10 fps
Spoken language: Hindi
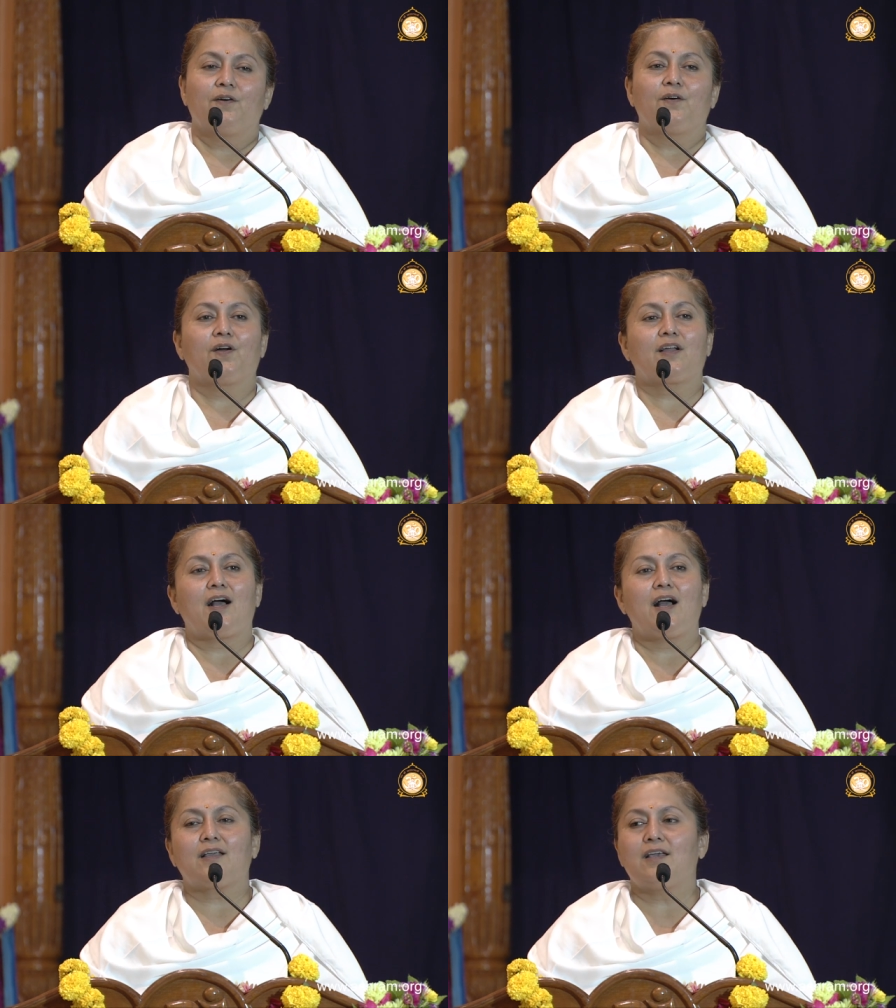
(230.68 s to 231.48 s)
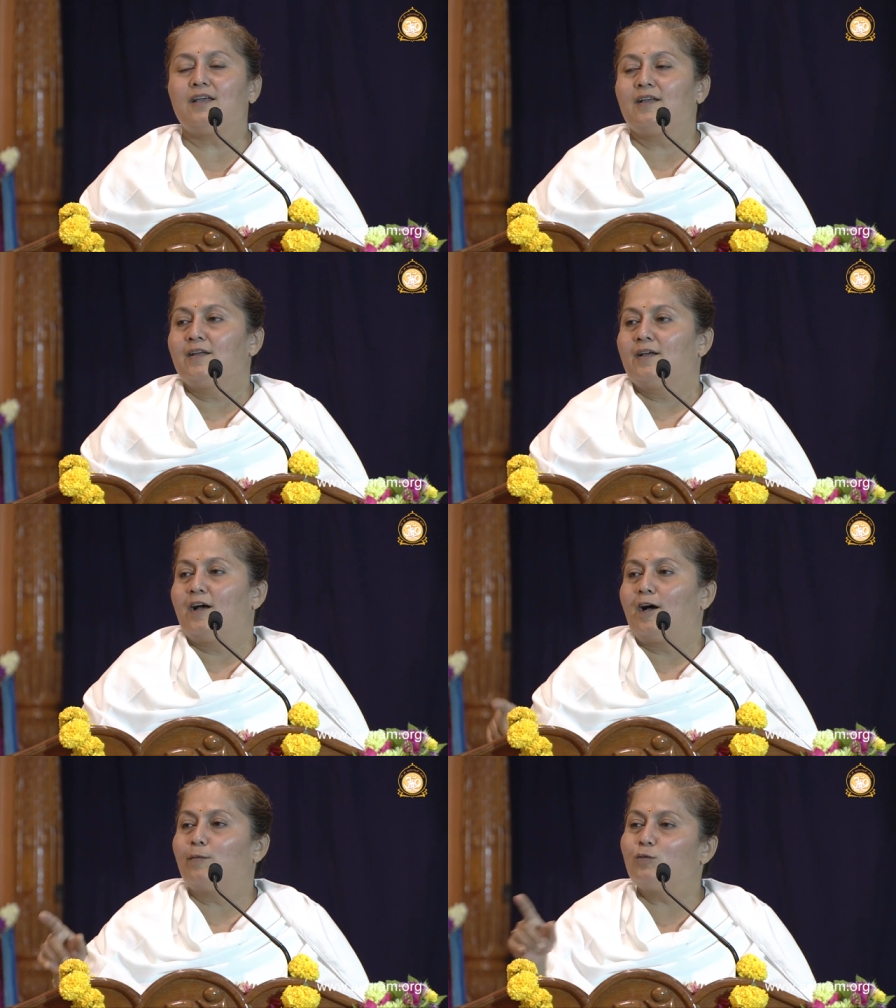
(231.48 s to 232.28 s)
और कहा कि
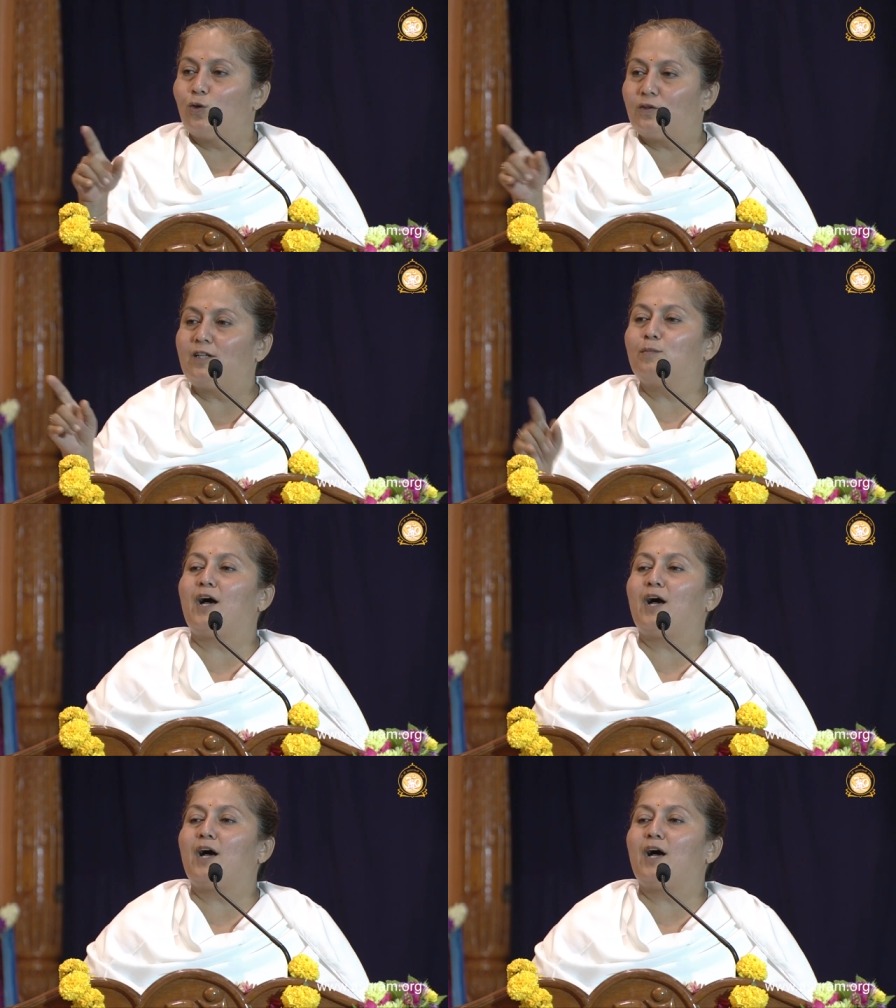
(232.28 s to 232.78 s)
हम दो तीन